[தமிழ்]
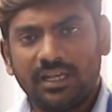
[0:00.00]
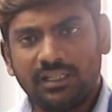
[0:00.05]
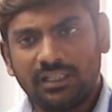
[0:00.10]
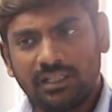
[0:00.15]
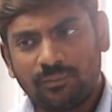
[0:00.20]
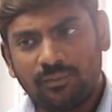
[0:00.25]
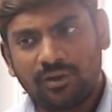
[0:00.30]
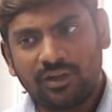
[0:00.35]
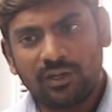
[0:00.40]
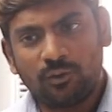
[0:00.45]

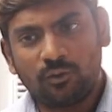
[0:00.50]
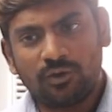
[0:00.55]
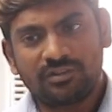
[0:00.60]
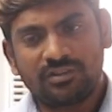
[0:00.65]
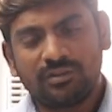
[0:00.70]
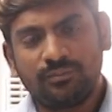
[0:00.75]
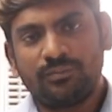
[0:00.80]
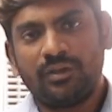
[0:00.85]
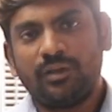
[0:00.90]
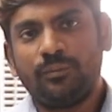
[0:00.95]
இந்த மாதிரி ஒரு
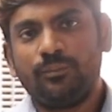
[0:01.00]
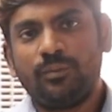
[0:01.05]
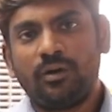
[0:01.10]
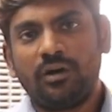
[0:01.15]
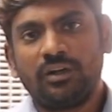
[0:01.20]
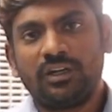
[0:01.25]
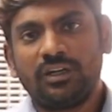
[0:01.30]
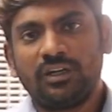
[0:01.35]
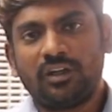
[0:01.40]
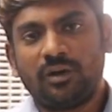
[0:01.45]
சிம்
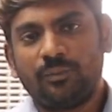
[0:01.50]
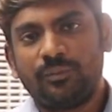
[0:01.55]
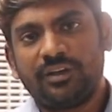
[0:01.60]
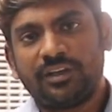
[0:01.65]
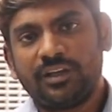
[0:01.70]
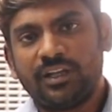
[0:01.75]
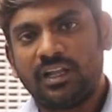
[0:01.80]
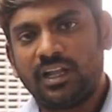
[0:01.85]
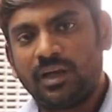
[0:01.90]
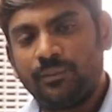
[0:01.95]
இம்பார்ட்டன்ட்
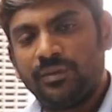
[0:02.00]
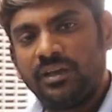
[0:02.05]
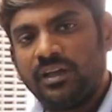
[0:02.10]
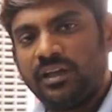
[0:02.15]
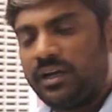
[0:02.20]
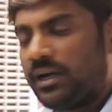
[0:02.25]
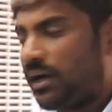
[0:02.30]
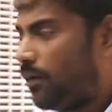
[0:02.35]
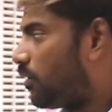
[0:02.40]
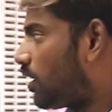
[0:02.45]
டாபிக் எல்லாமே
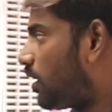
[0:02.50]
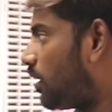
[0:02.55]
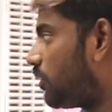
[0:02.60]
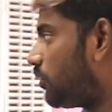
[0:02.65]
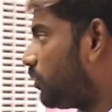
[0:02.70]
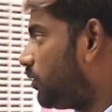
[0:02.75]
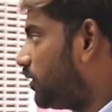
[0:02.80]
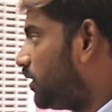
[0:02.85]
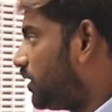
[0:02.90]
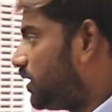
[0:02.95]
கவர்
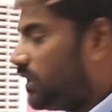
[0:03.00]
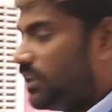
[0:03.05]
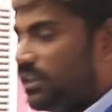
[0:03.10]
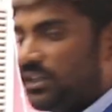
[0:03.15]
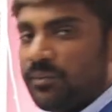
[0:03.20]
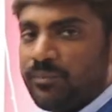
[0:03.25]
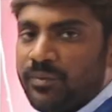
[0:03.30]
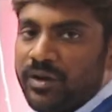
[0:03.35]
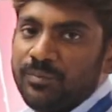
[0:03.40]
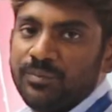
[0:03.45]
ஆகிறது வந்துட்டு
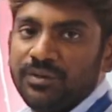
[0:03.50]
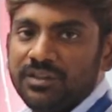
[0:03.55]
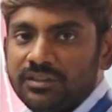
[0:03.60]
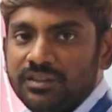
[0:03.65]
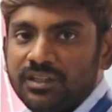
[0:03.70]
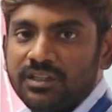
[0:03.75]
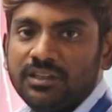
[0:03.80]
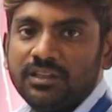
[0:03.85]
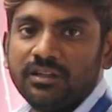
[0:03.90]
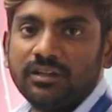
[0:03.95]
இந்த பைப்பிங்
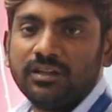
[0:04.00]
தேரி